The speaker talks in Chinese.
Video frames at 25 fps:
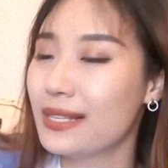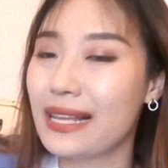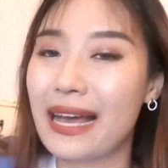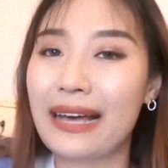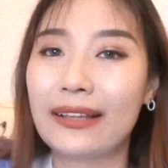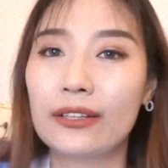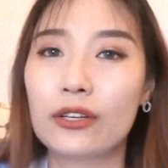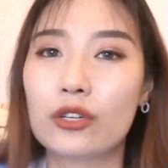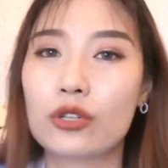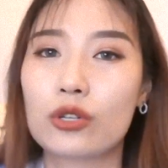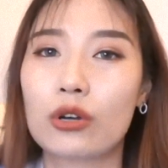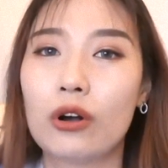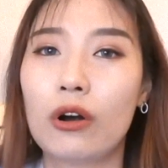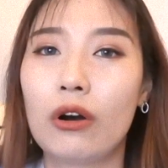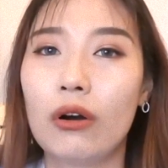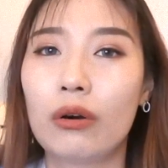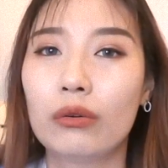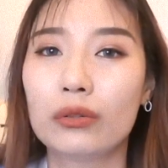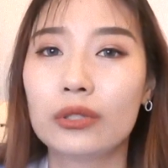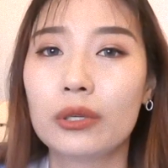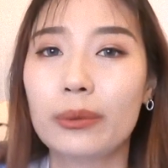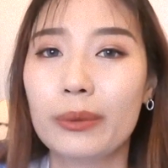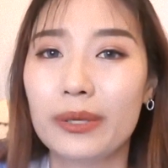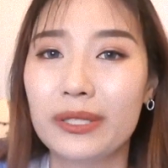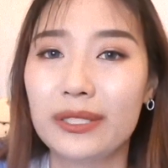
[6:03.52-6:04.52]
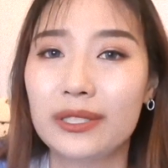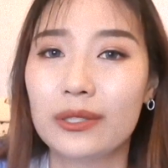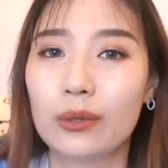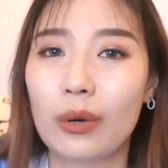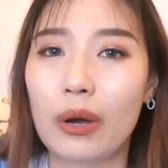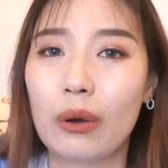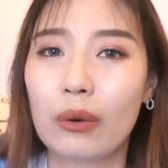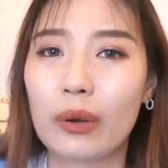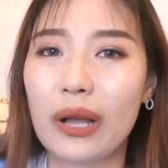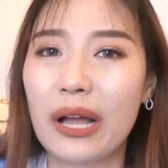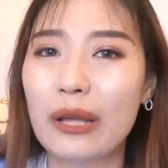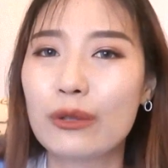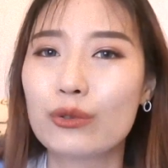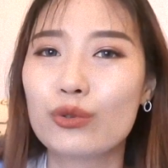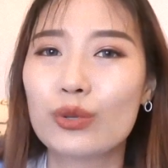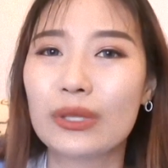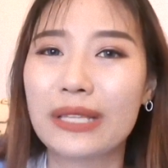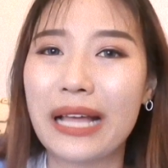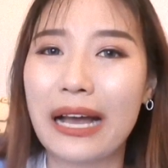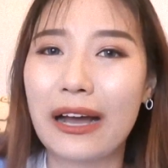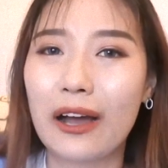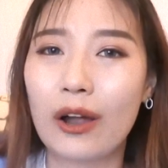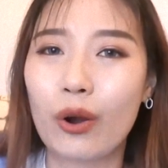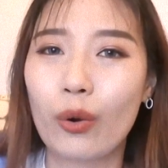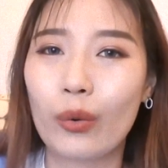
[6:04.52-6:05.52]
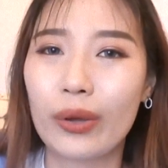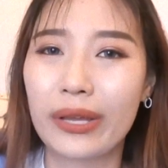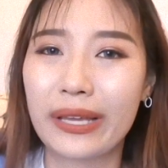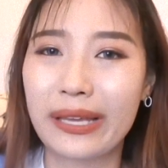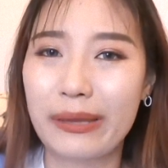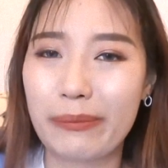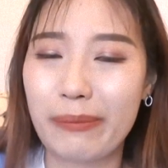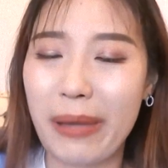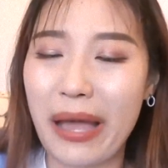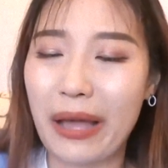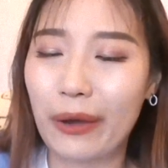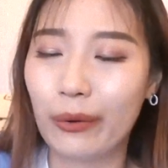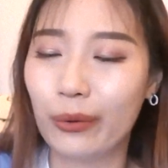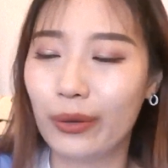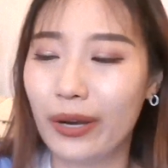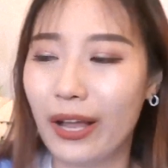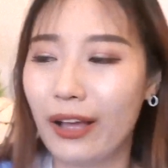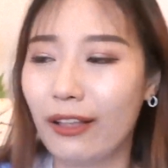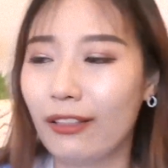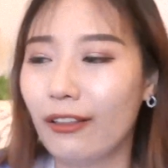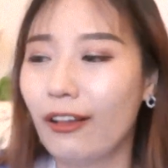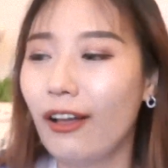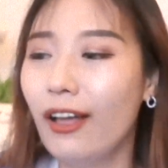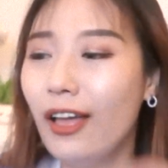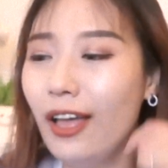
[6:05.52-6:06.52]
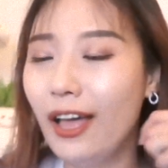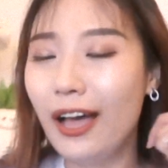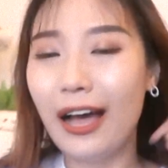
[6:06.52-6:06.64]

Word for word: 下的时候特别喜欢，我看最大号我也给买回来了，